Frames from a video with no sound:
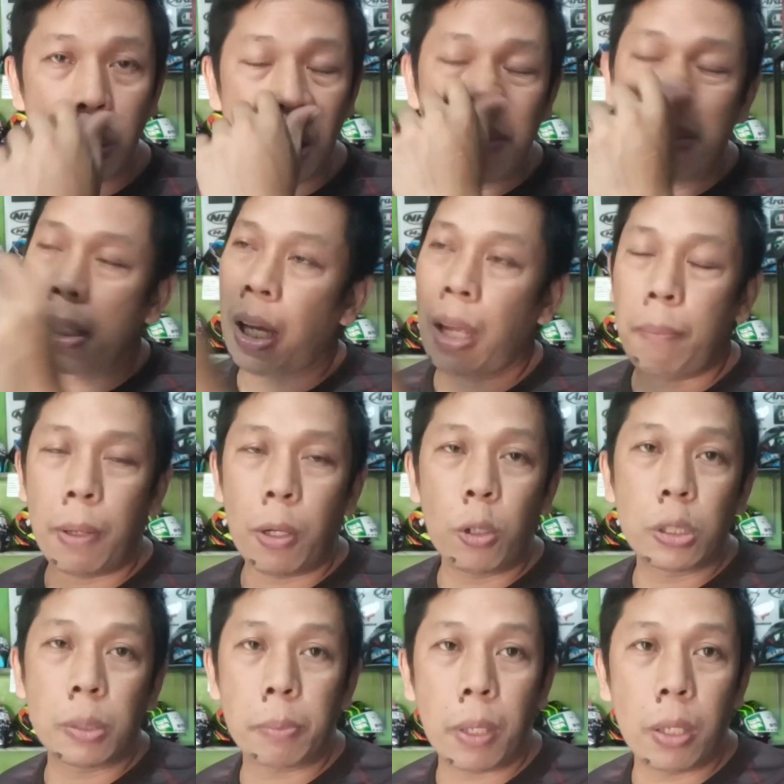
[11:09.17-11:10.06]
habang
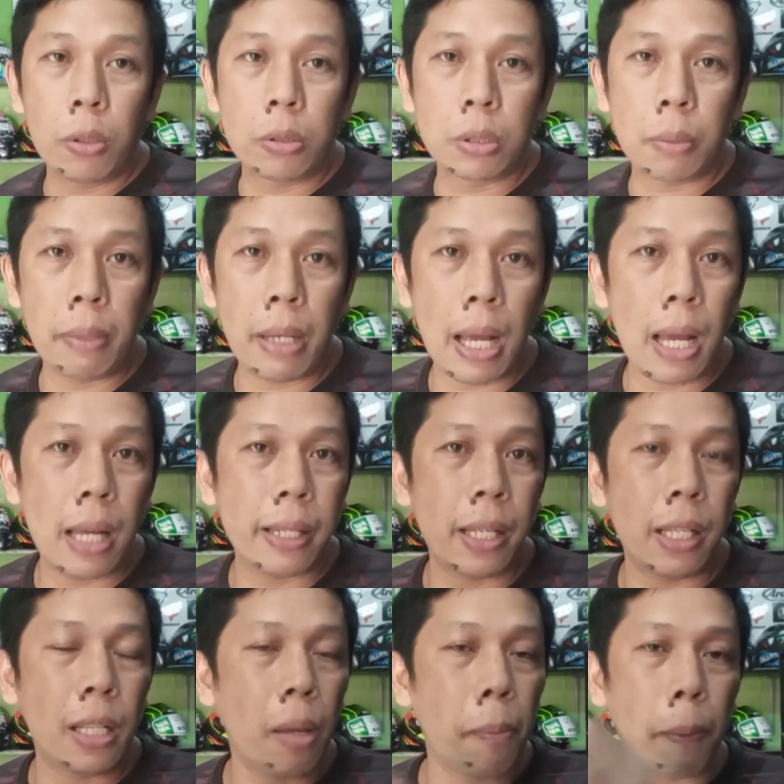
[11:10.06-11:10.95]
nakipag-usap kayo dun sa
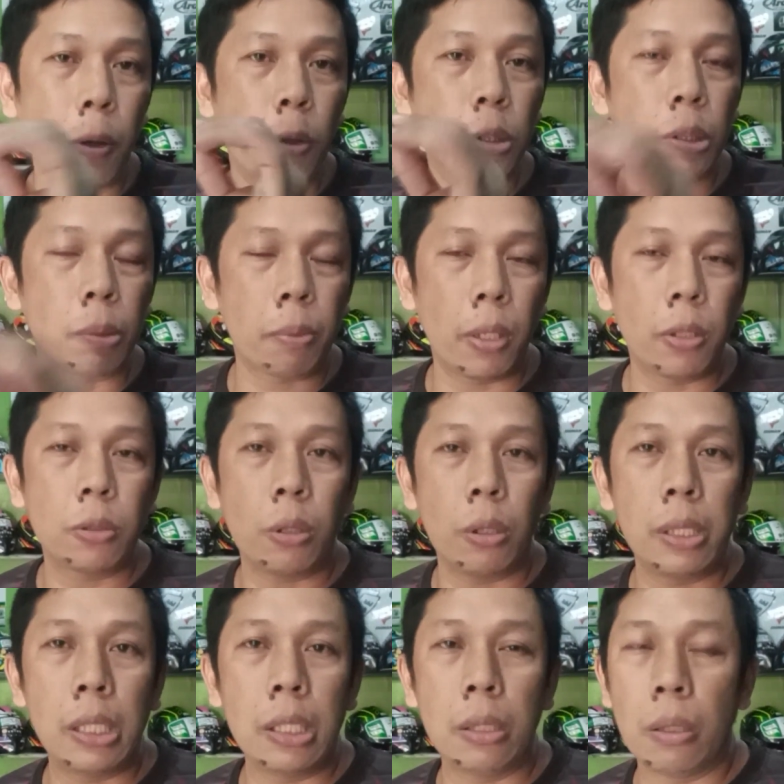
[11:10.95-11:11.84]
may-ari, nakipag-usap kayo dun
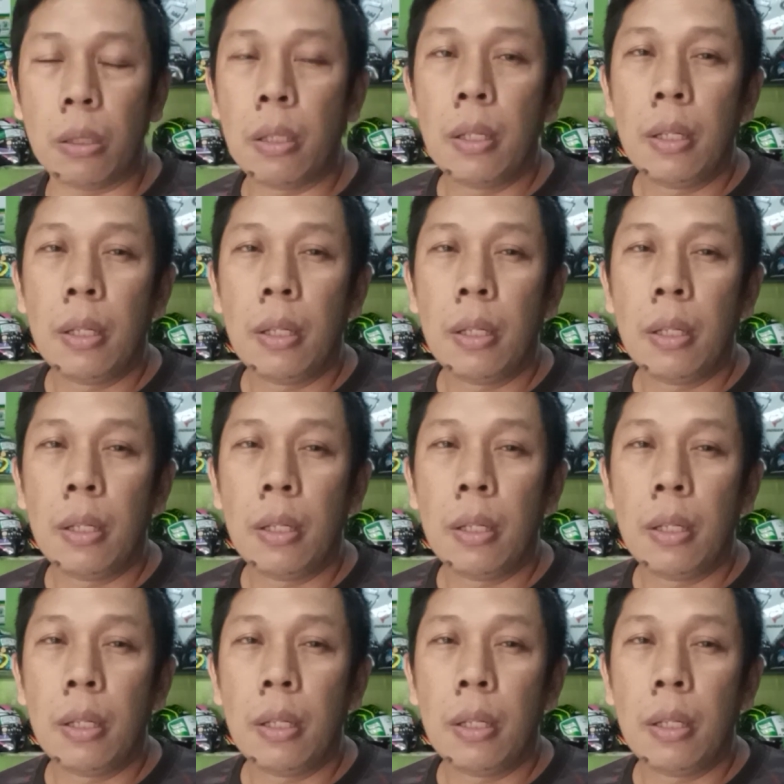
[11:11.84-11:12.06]
kanino.